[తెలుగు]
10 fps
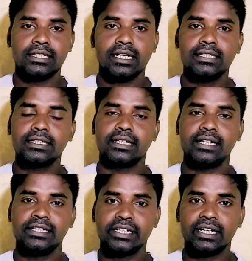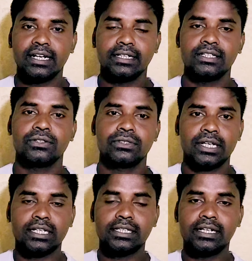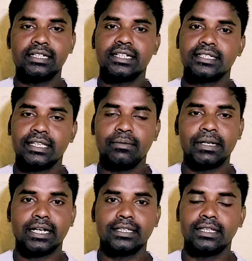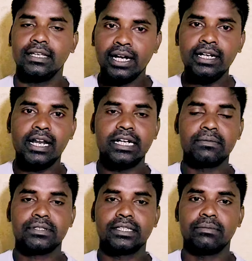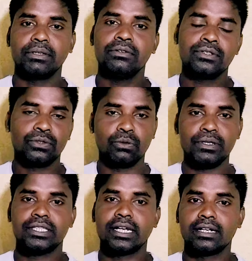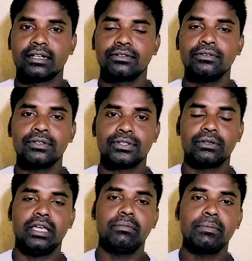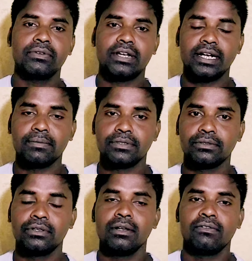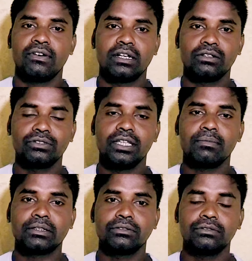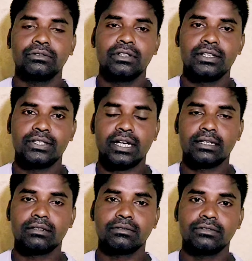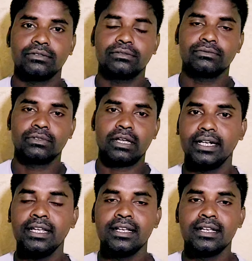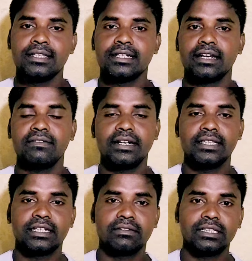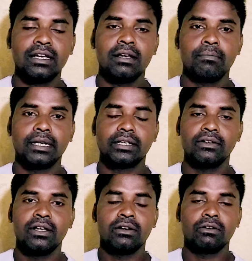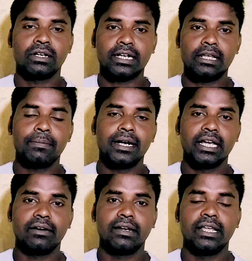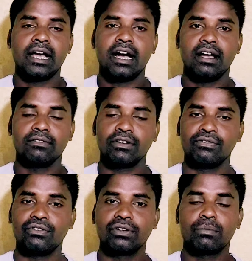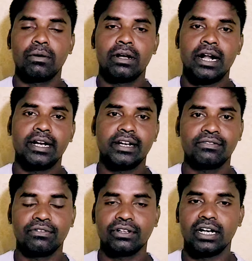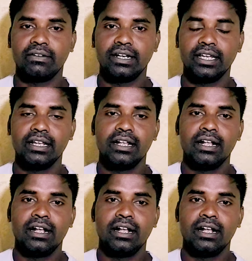ఛానల్ క్రియేట్ చేయడానికి సో ఛానల్ క్రియేట్ చేస్తే మనకైతే అన్ని ఐటమ్స్ అయితే మీకు చూపిస్తానన్నట్టు సో ఏమేమి ఐటమ్స్ ఫాలో అవుతే మనకు ఛానల్కు అండి ఛానల్ పెట్టిన తర్వాత మనకు ఒక ట్రైప్యాడ్ కావాలి ఆ యొక్క ఫోన్ ఆండ్రాయిడ్ ఫోన్ కావాలి